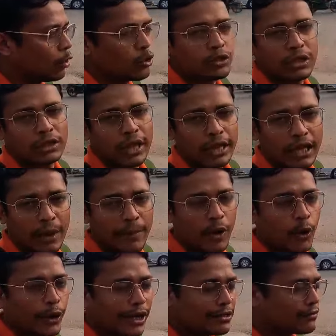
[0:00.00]
हो सकता है कि हमें
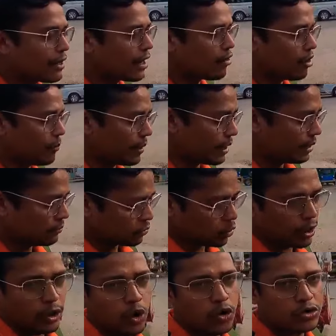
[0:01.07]
होटल्स वगैरह वहाँ पे ना
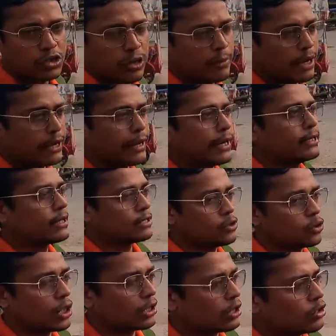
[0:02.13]
थोड़ा कॉस्टली मिले नाइट
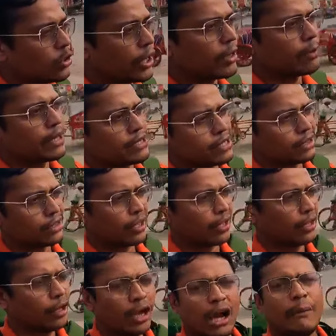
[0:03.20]
जैसी हो जाती है तो रेट बढ़ जाते
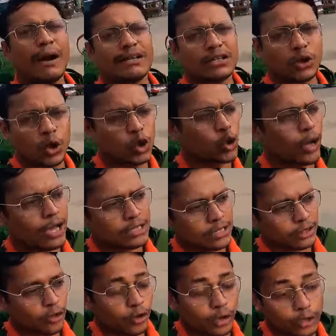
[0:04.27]
हैं हमारे साथ हो चुका है
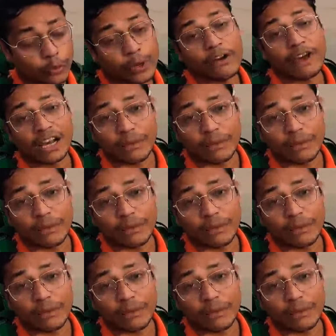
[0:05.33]
ऐसे नुबरा